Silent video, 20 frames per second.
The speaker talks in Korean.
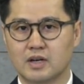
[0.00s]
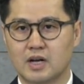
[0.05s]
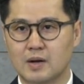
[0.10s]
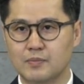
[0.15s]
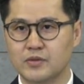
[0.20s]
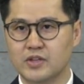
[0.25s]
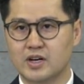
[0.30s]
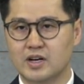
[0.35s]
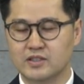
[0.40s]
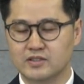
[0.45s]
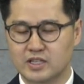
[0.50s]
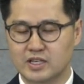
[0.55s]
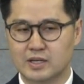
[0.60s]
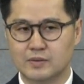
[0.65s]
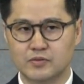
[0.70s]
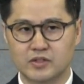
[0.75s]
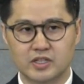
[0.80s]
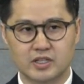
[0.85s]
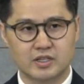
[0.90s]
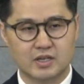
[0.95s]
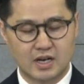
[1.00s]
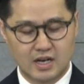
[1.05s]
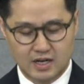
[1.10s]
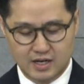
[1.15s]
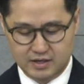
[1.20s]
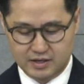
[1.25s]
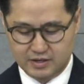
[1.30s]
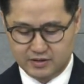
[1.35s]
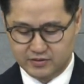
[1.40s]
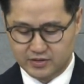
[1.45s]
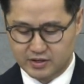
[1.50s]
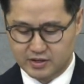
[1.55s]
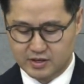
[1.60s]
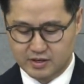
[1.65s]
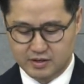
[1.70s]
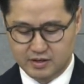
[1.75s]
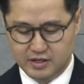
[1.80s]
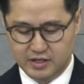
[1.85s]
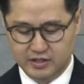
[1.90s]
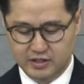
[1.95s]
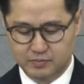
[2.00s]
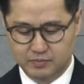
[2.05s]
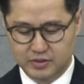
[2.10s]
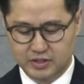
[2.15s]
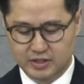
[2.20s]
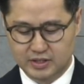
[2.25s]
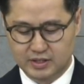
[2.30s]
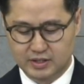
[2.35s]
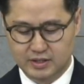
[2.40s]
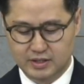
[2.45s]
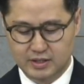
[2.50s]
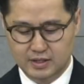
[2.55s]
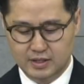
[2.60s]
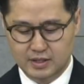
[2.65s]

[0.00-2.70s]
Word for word: 합당한 사람들인가라는 생각을 하게 됩니다.